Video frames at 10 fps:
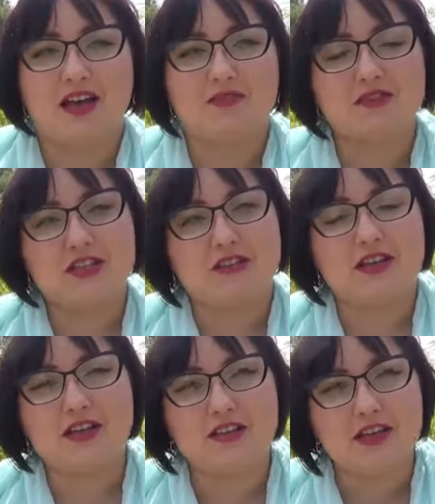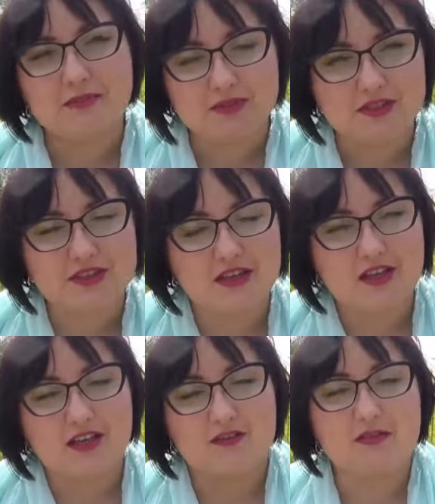A właśnie taki napis
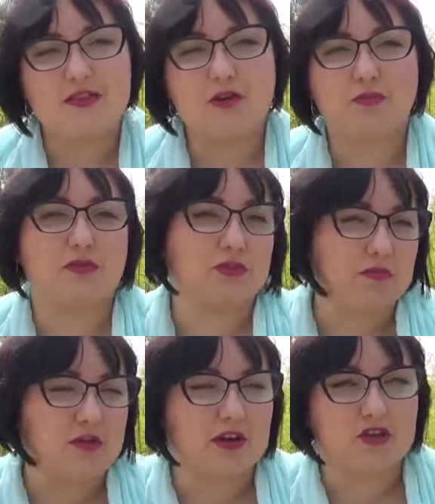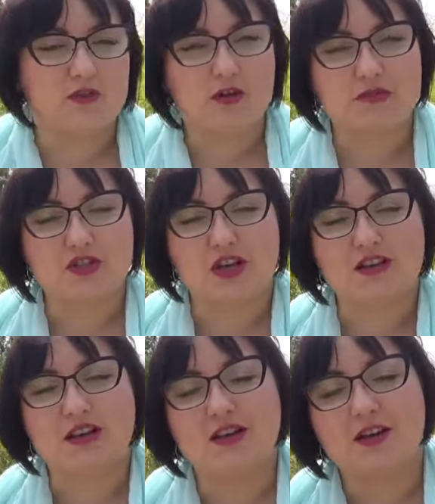widniał podobno na drzwiach
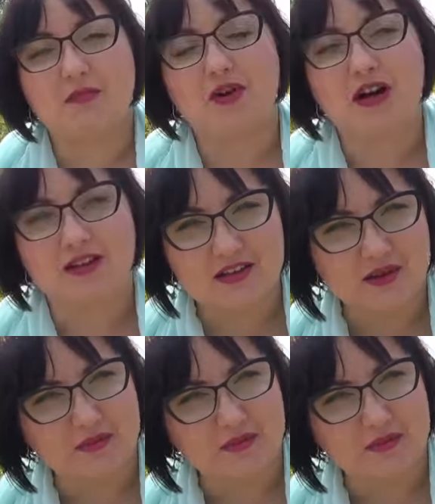mieszkania bohatera